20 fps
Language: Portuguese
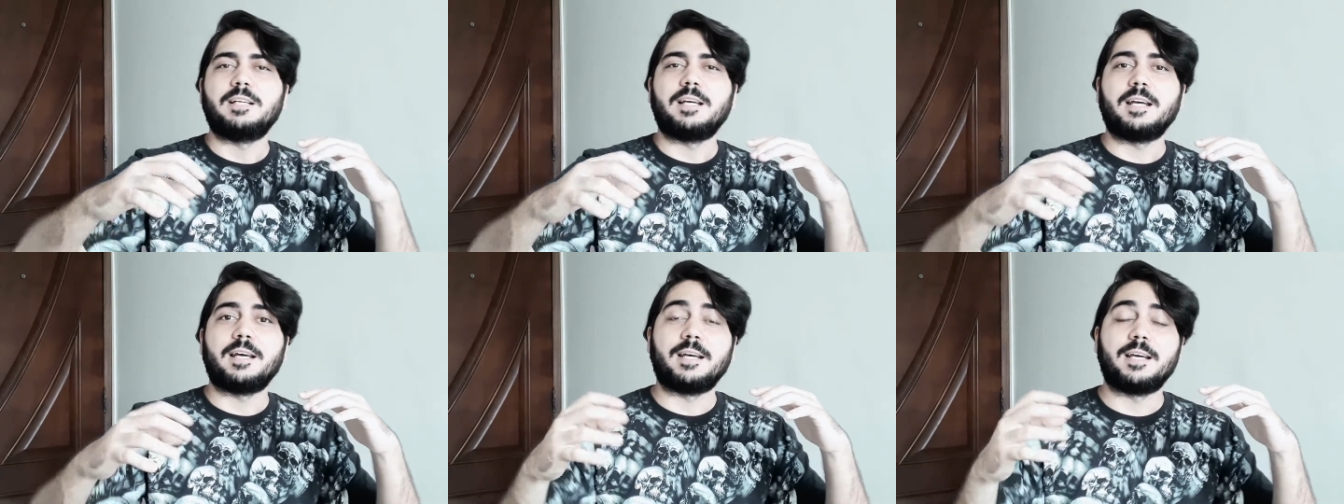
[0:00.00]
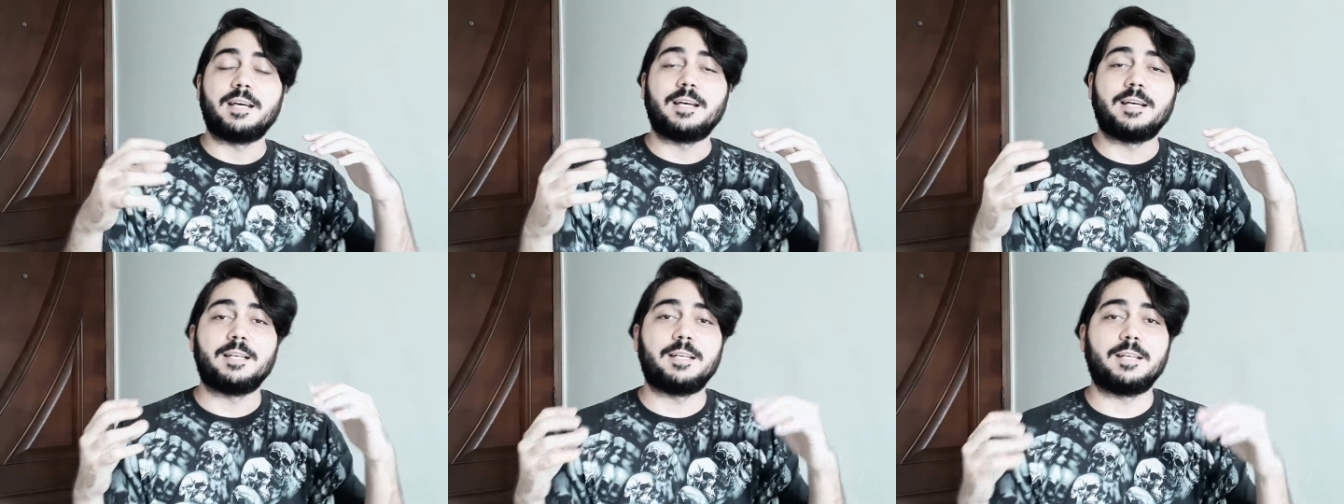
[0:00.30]

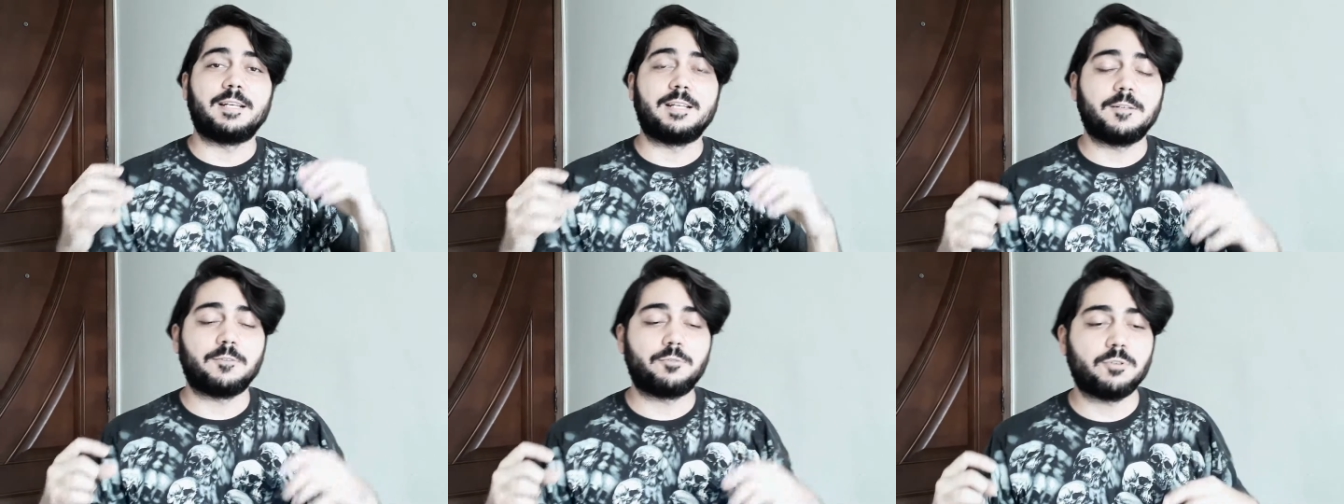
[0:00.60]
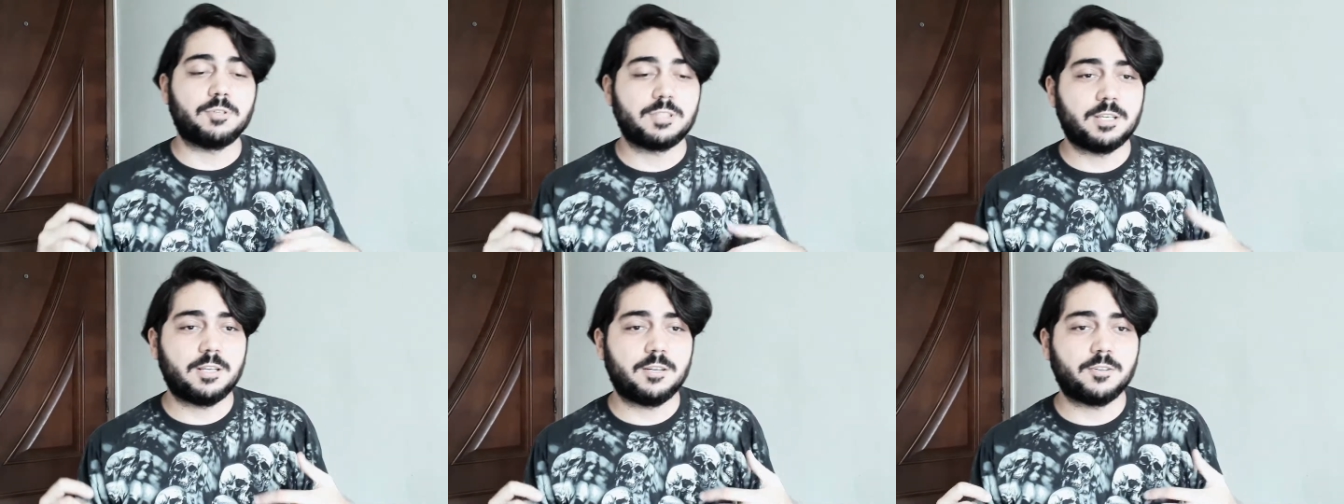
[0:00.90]
É, tô
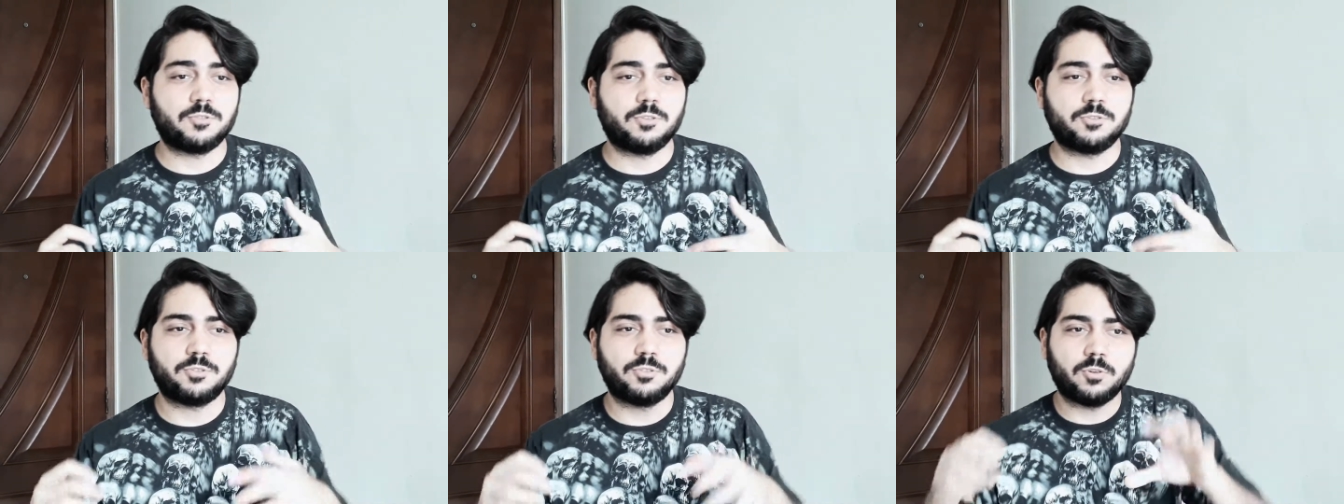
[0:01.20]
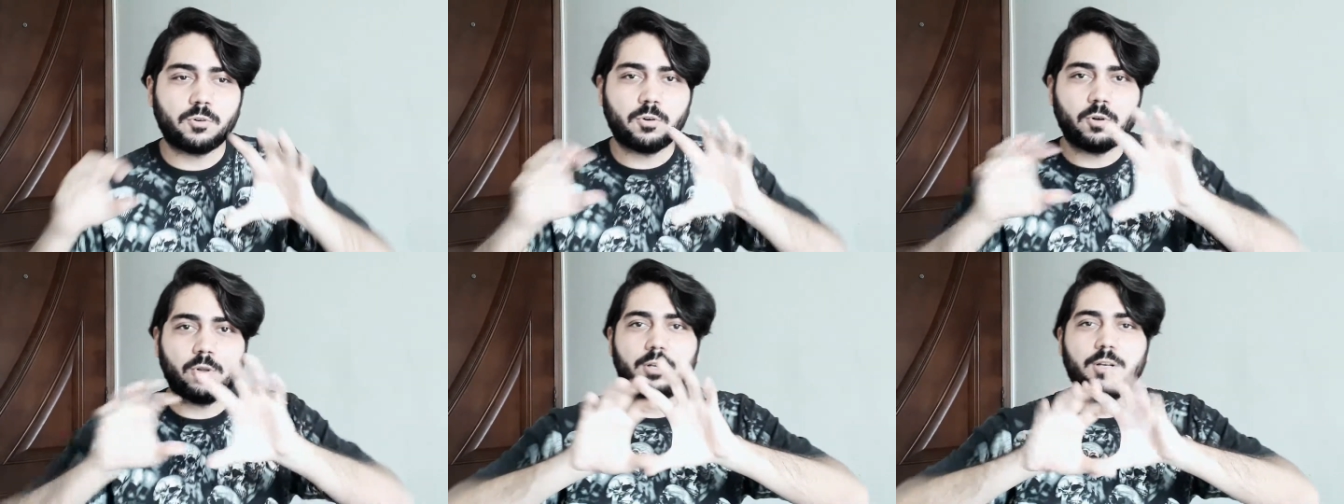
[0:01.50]
dizendo, eu só
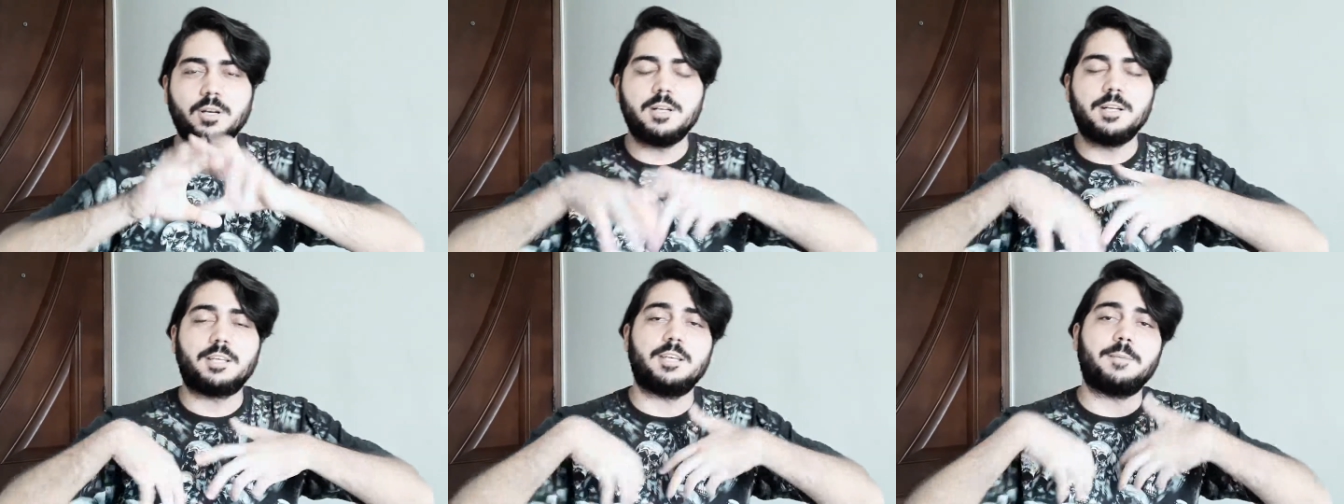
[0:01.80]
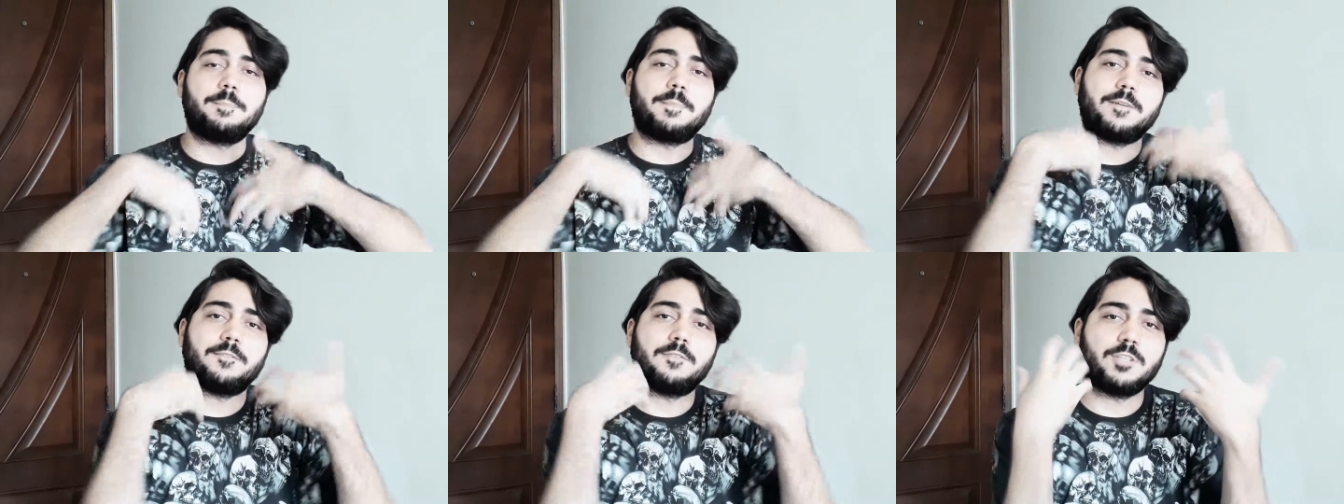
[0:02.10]
estou colocando aqui
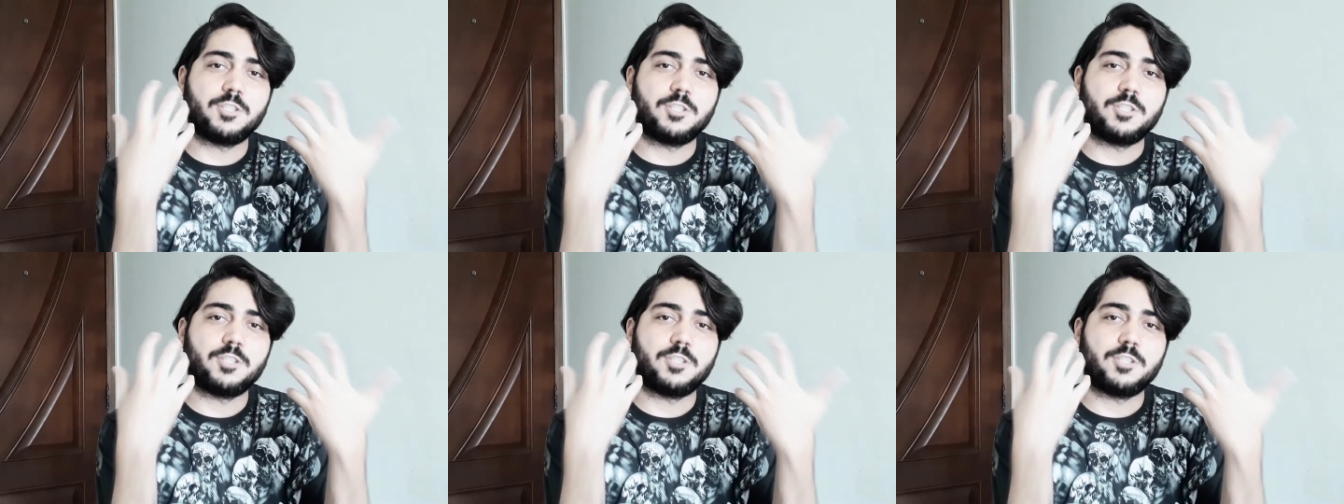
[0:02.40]
para